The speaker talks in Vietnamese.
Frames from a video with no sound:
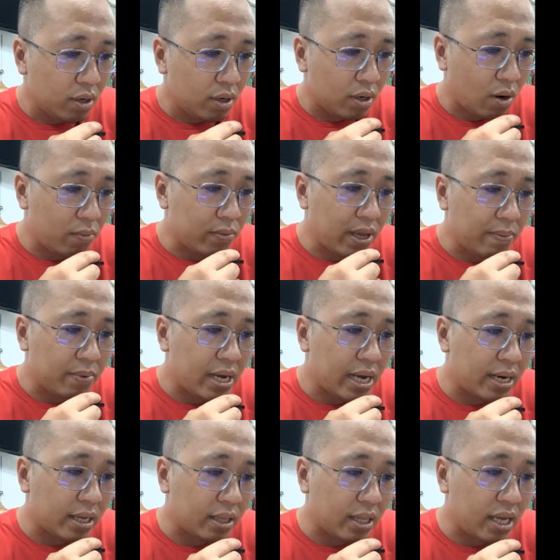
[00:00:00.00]
không dám
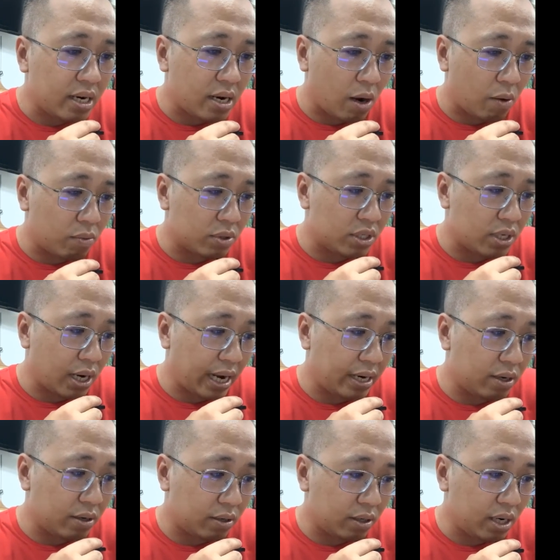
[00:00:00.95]
gây ra tiếng động sợ ảnh
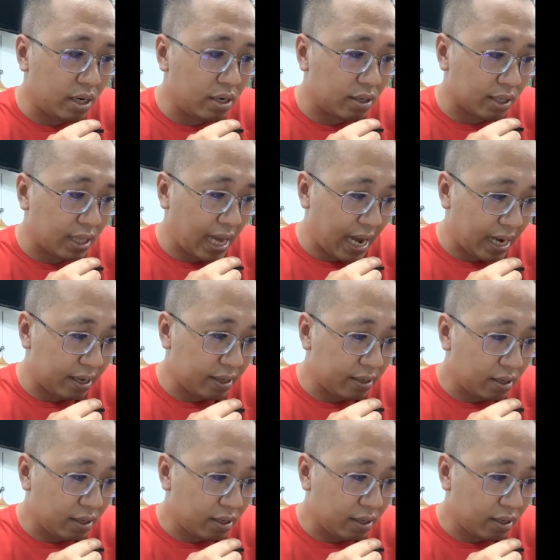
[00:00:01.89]
hưởng đến người ta.